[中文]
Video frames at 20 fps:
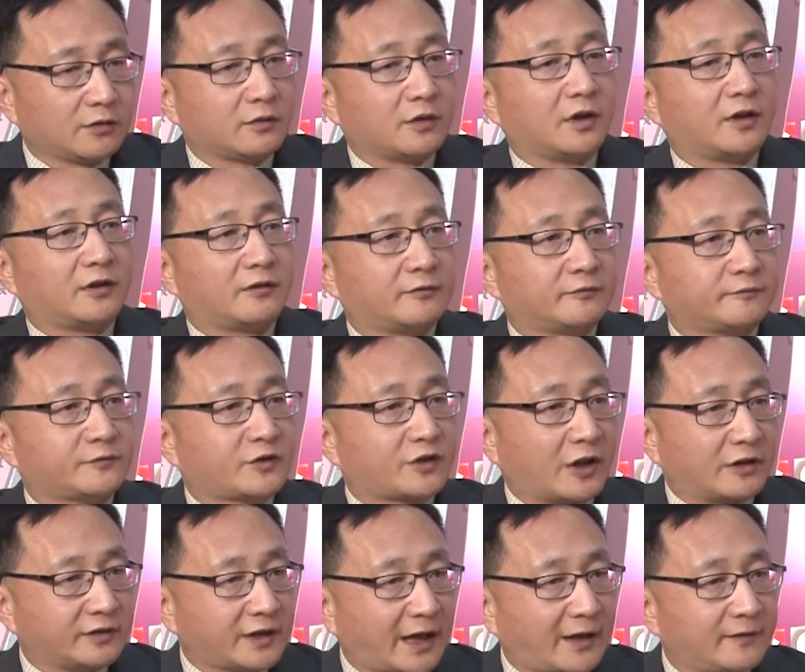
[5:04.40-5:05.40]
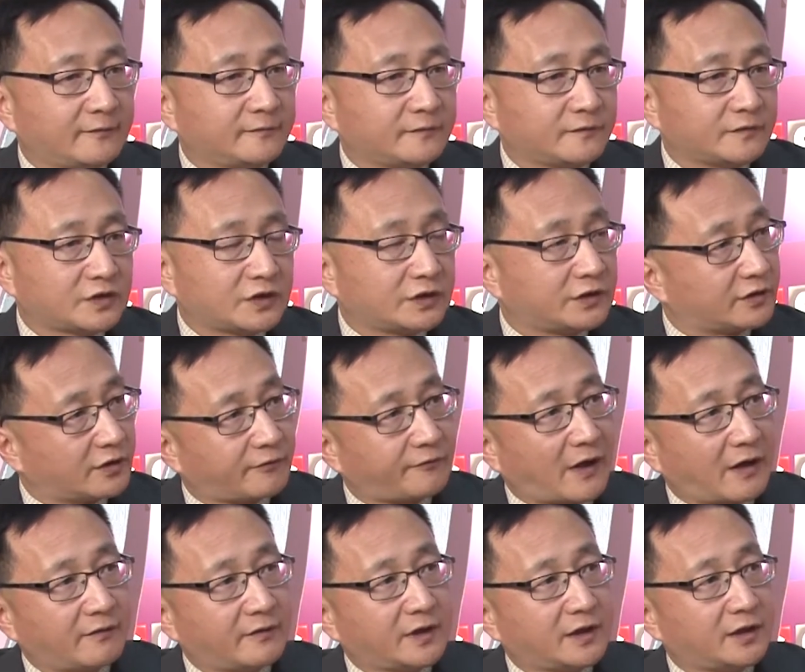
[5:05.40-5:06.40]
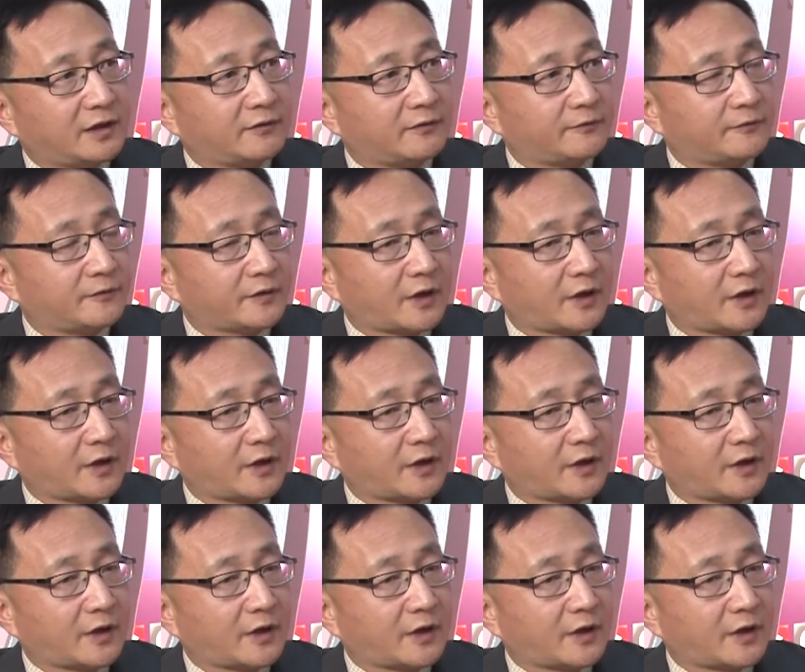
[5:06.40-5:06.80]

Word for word: 呃承担自己的防卫